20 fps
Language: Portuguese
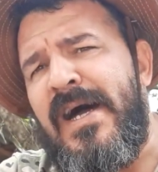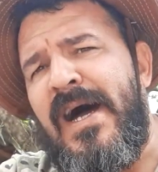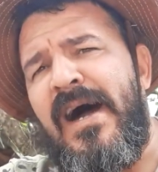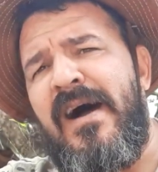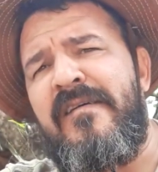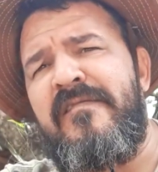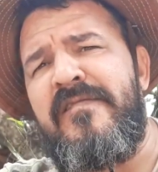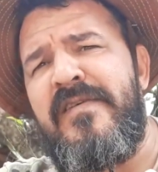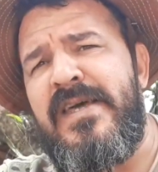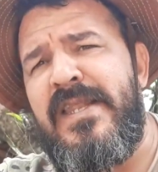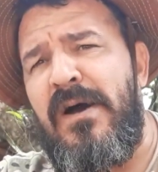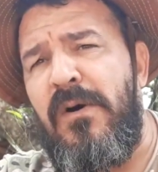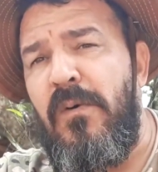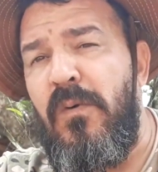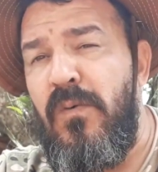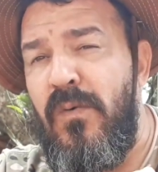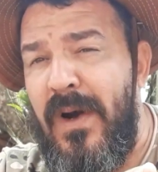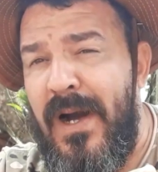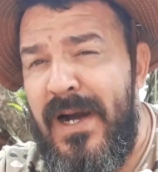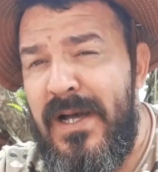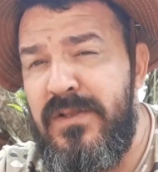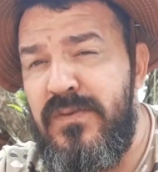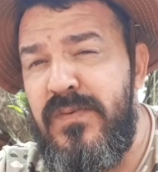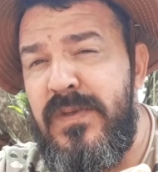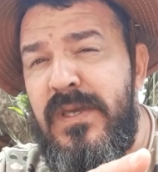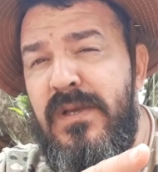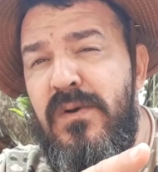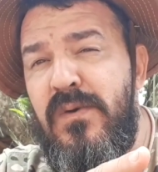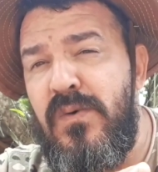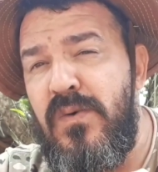haverá o quarto
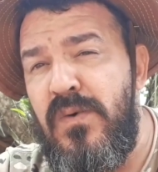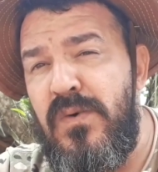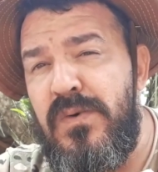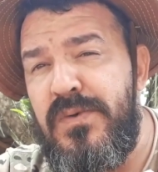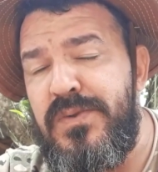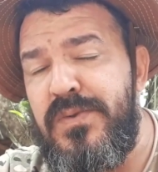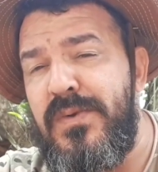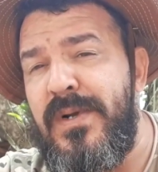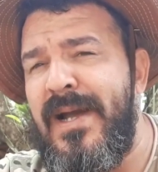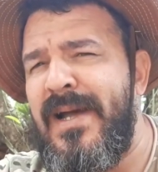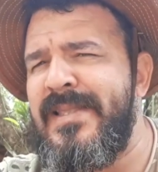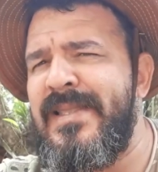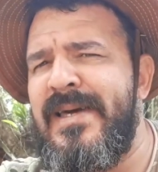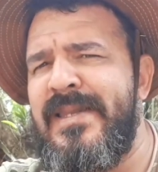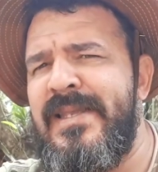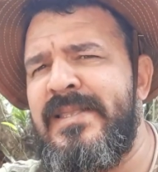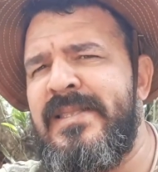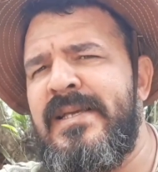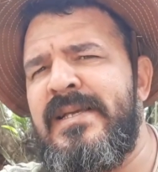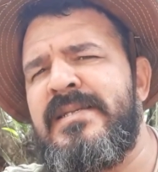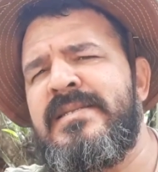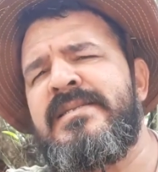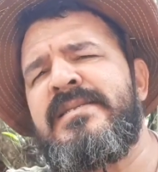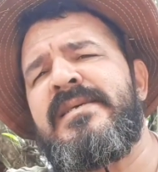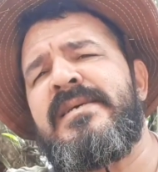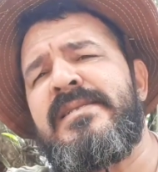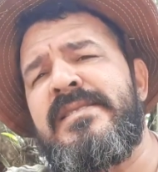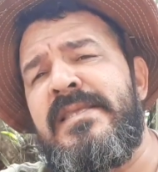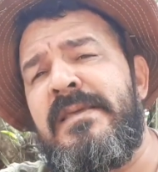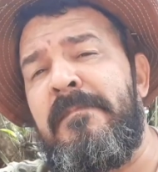encontro
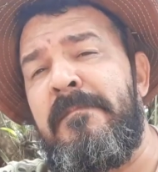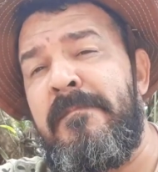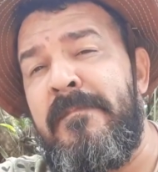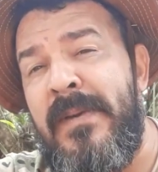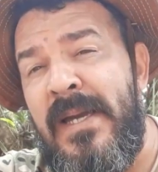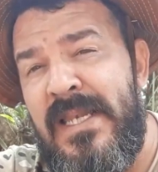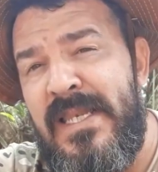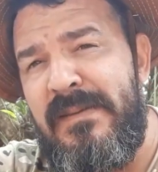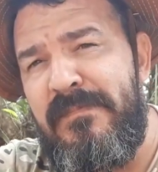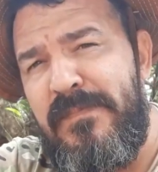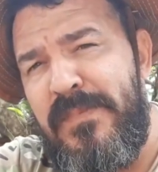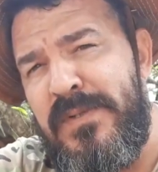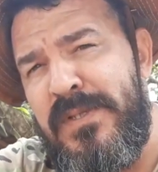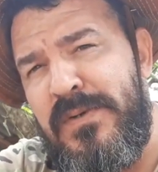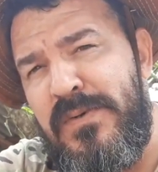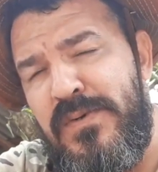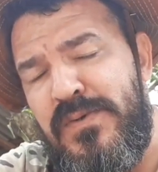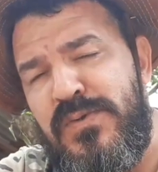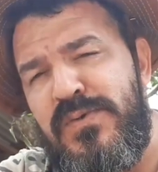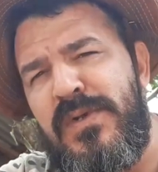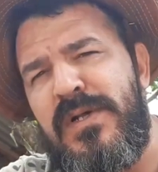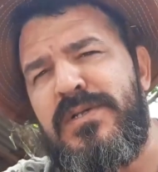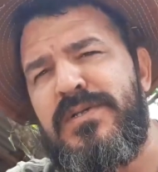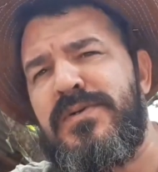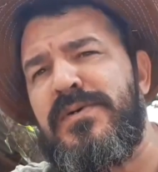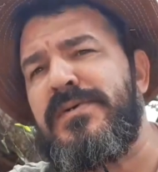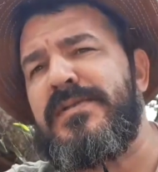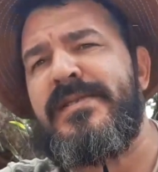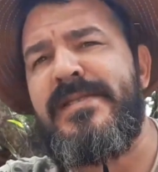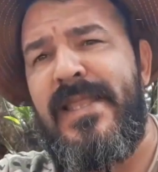catarinense de meliponicultura
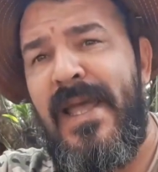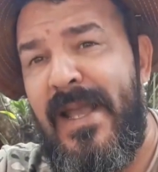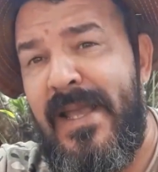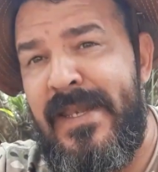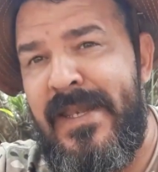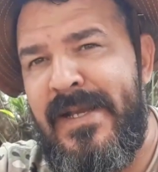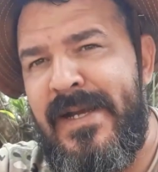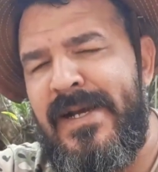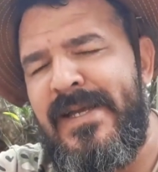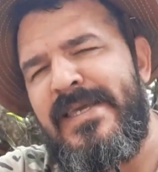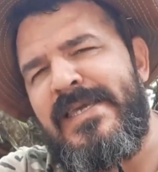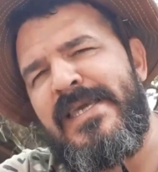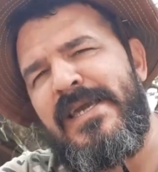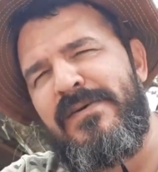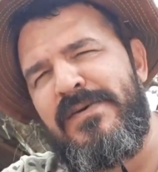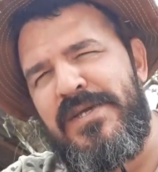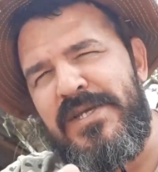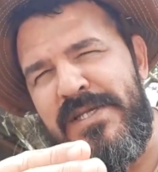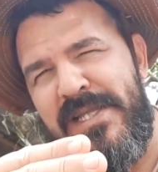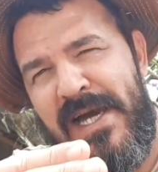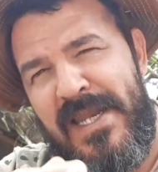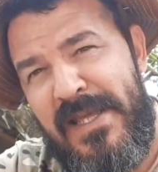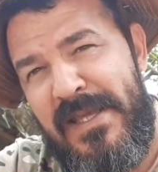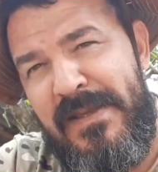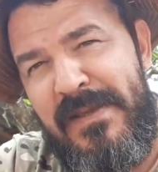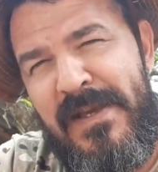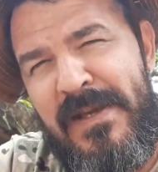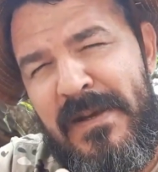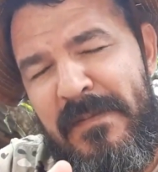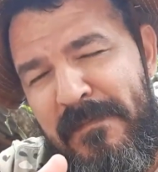zootécnica e eu
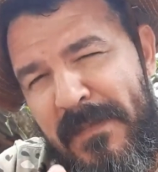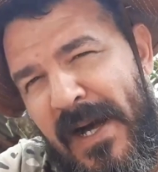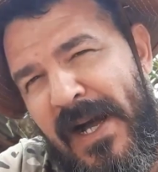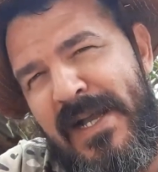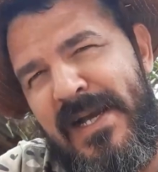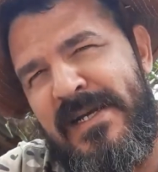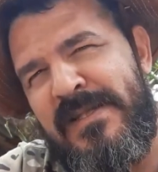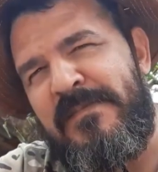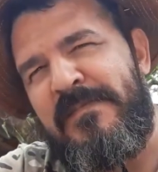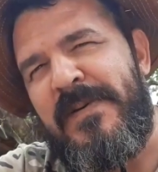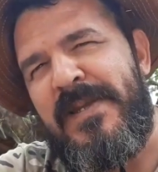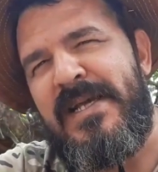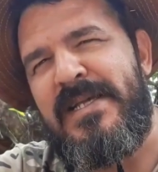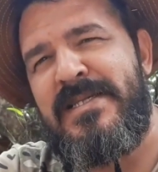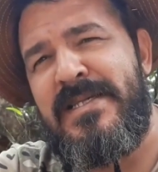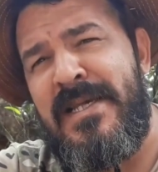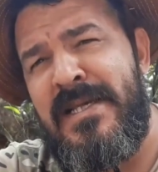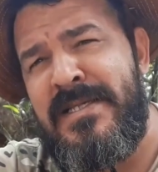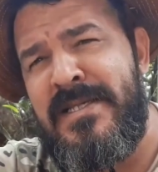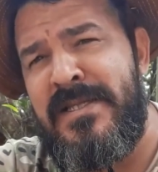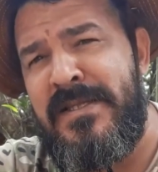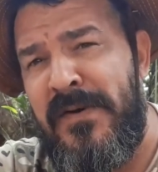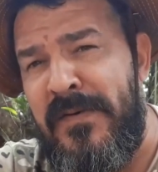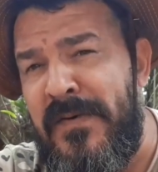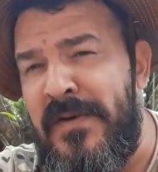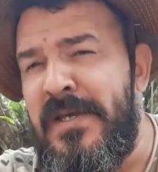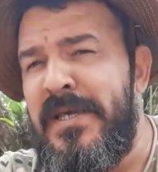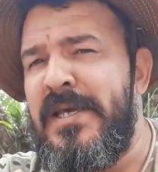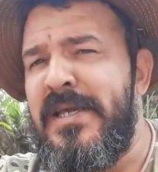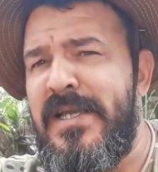estarei marcando presença.
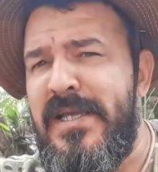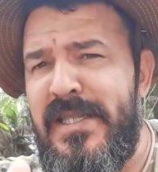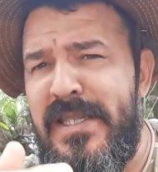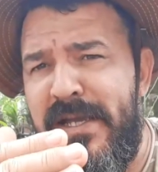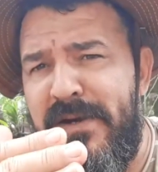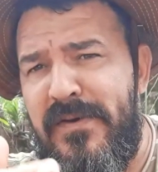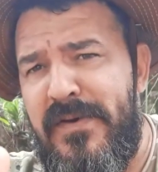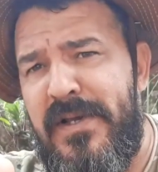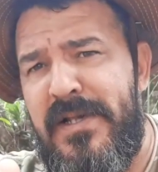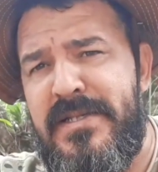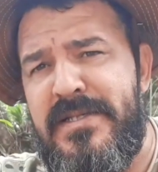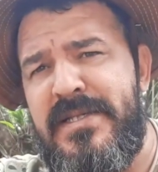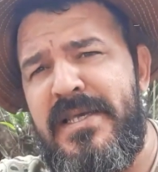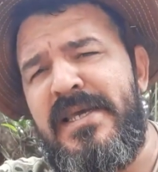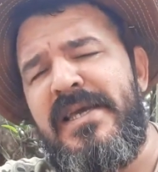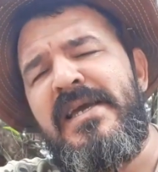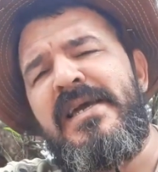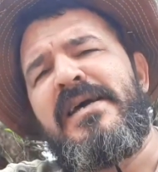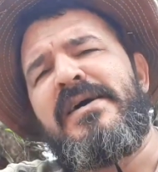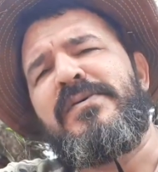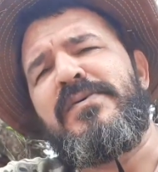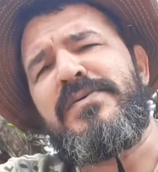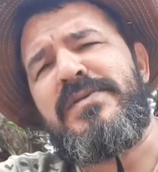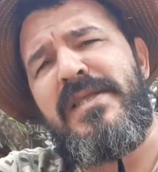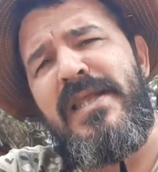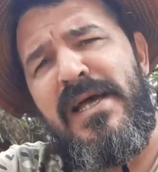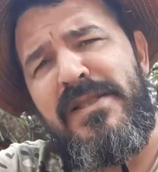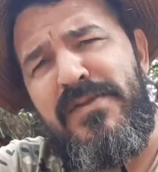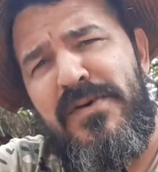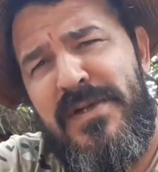Então, queria conhecer os
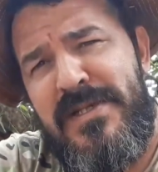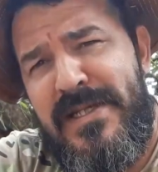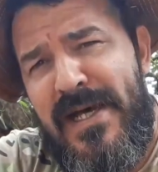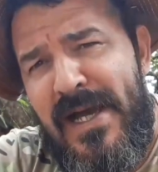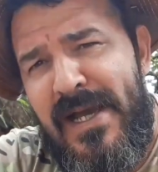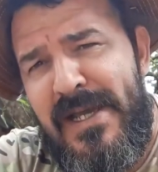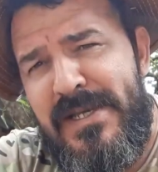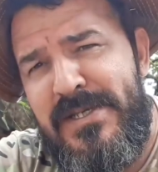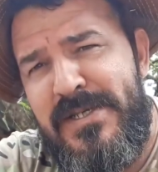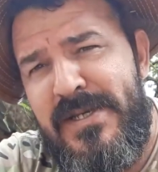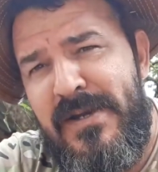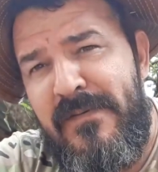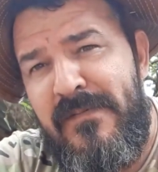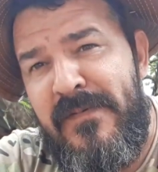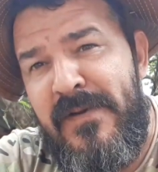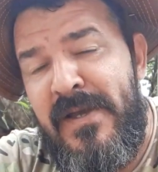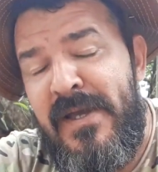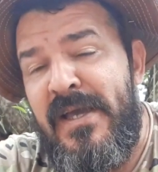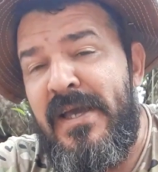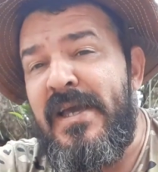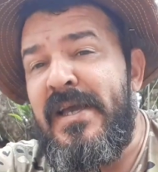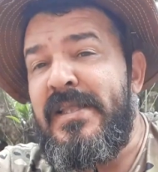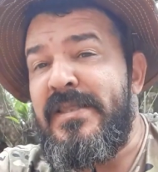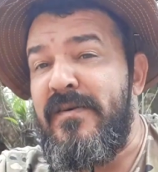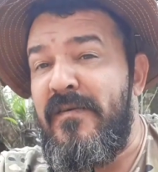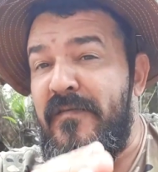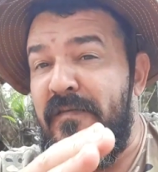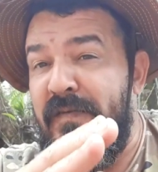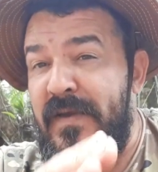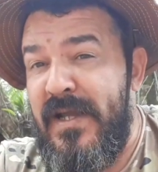criadores da região.
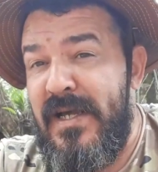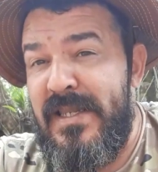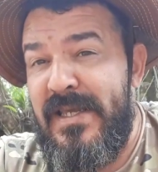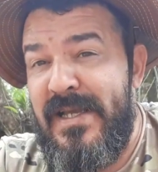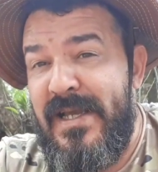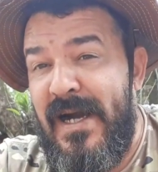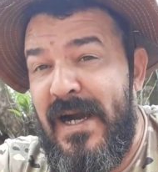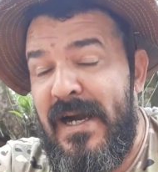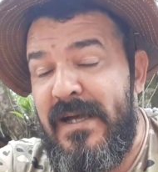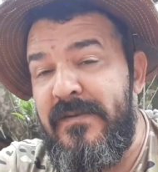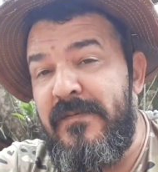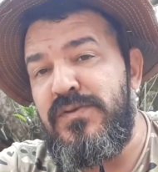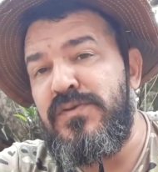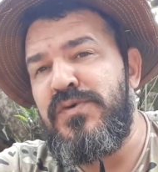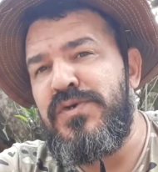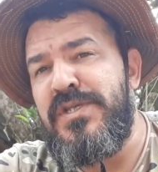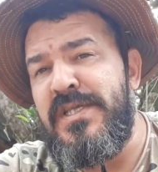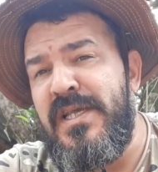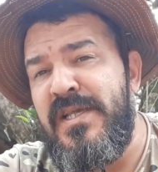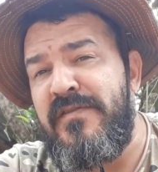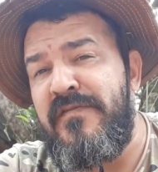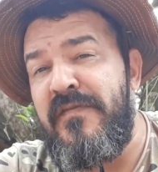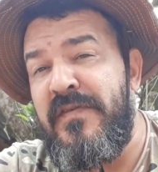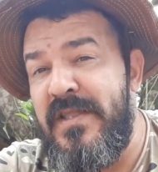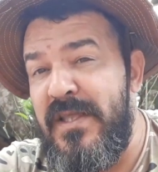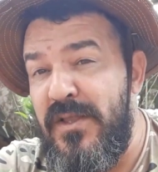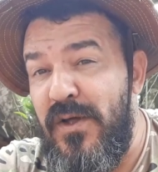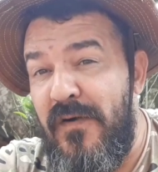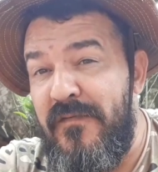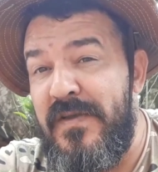Então, fica ligado, nos dias
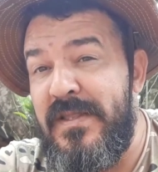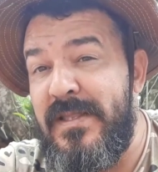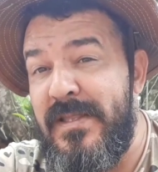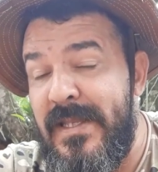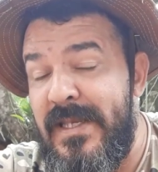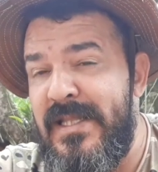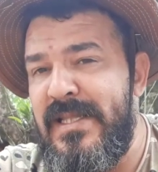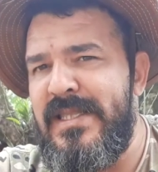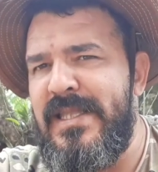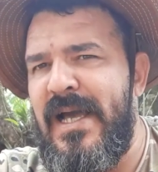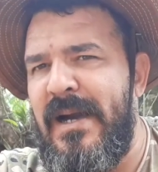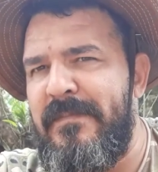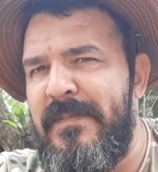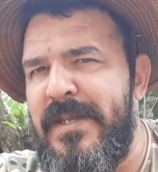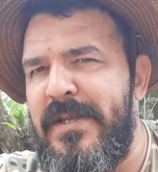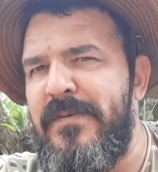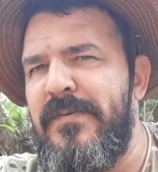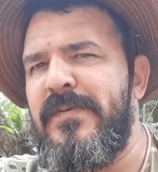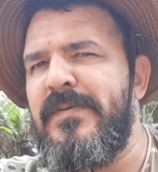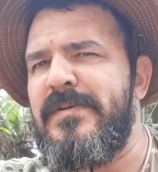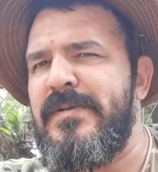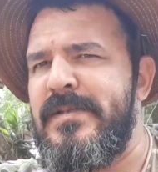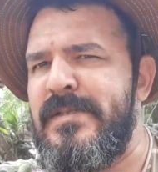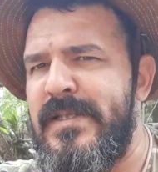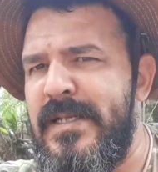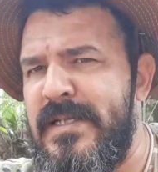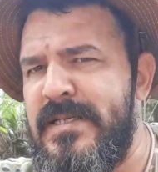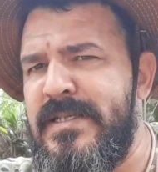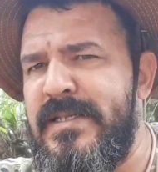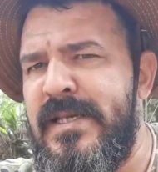29 e 30 de abril
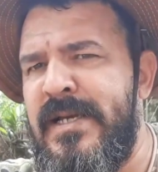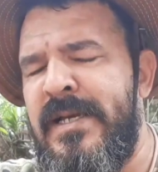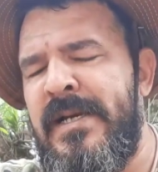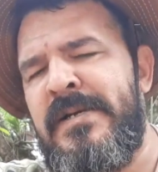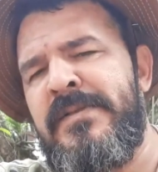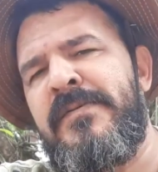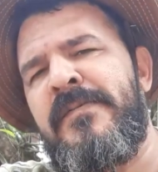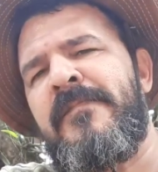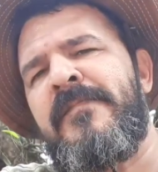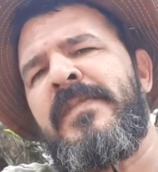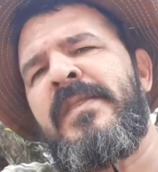desse ano,